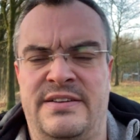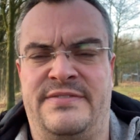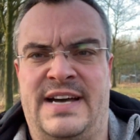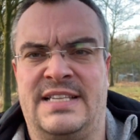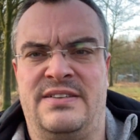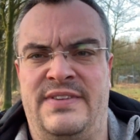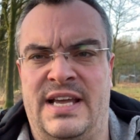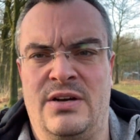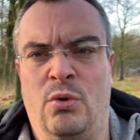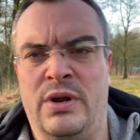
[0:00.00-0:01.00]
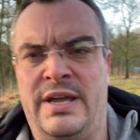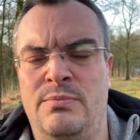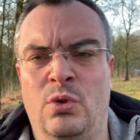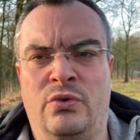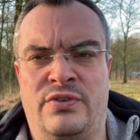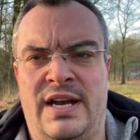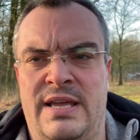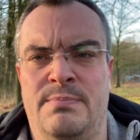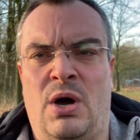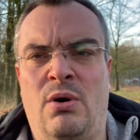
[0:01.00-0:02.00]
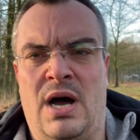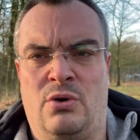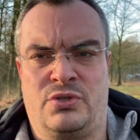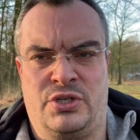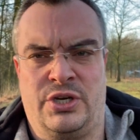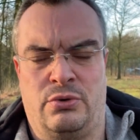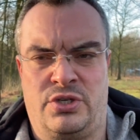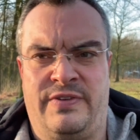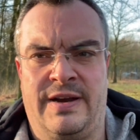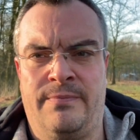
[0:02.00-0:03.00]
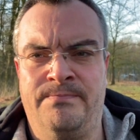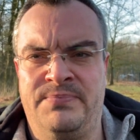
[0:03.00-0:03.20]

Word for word: gewartet werden oder im Notfall eben auch ausgetauscht werden.